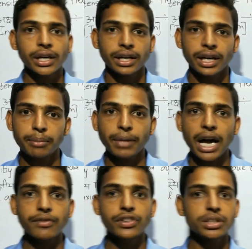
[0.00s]

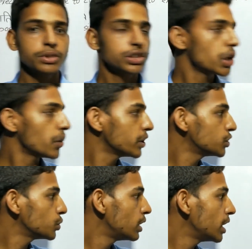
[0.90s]
लंबाई भी समझ गए होंगे
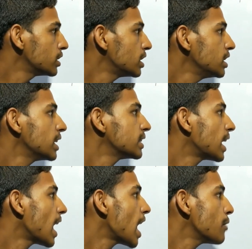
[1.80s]
जो लेंथ लिया जा
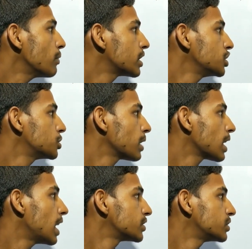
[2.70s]
रहा है वह किस
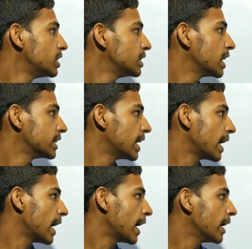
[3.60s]
प्रकार से लिया जा
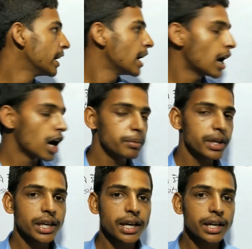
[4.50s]
रहा है
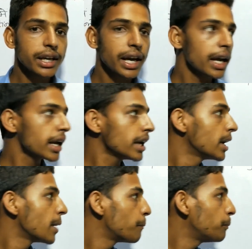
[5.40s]
हमें क्या करना है
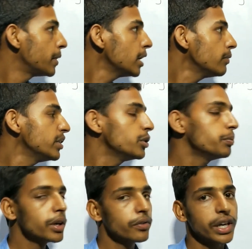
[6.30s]
पी बिंदु
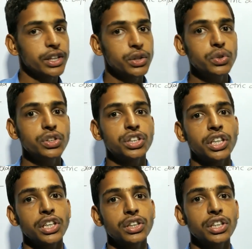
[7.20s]
पर वैद्युत
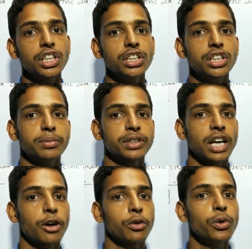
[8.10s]
क्षेत्र की
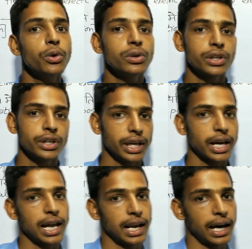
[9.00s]
तीव्रता को
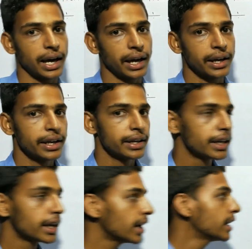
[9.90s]
निकालना है
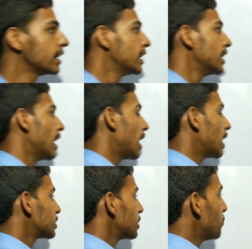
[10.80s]
ठीक है
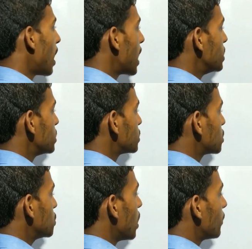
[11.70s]
अच्छा माइनस
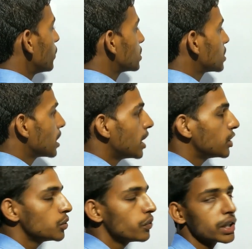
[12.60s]
क्यू आवेश के
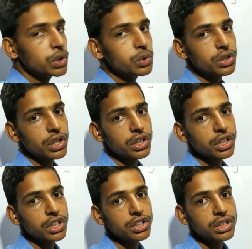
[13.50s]
कारण जो वैद्युत क्षेत्र
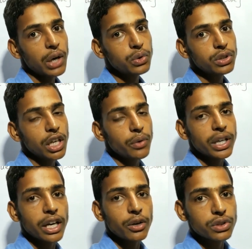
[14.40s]
की दिशा होती है वह
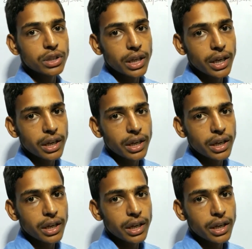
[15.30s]
क्या होती है